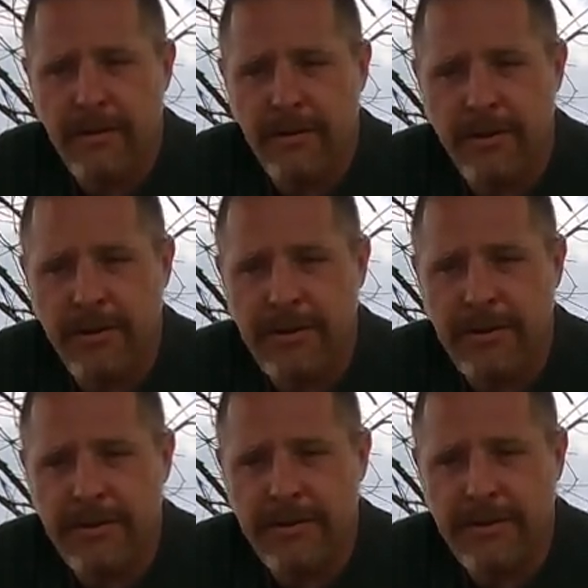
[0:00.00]

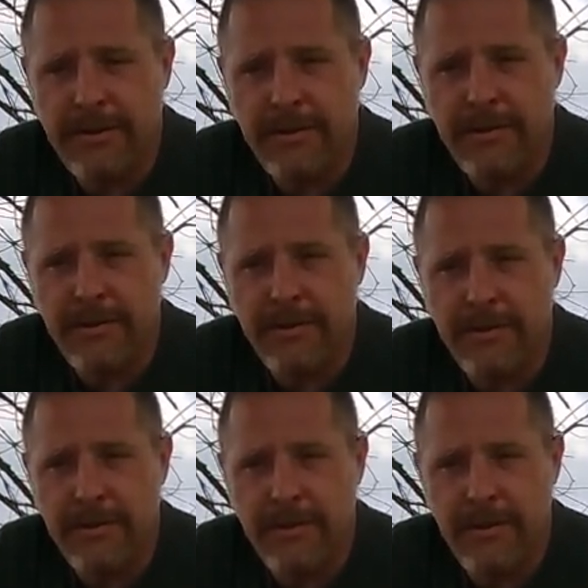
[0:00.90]
Und äh,
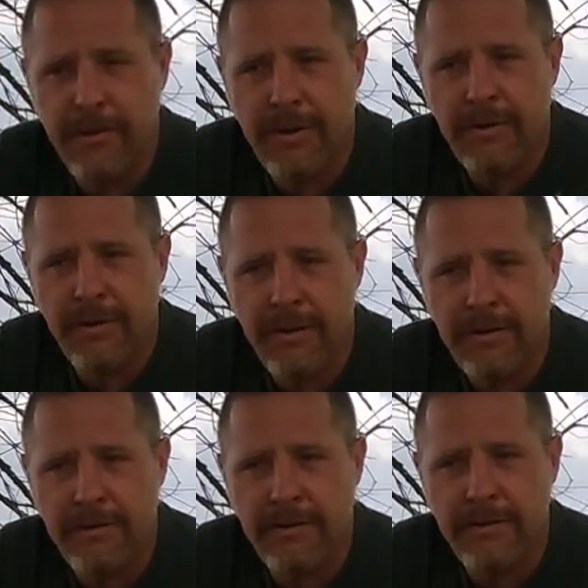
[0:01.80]
ich bin
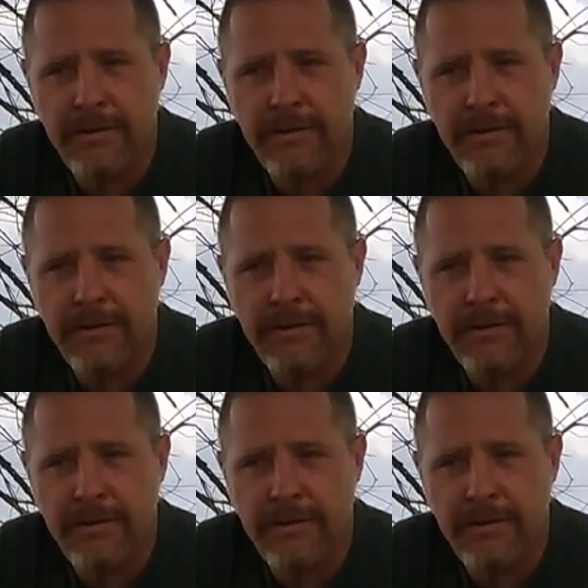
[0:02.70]
dann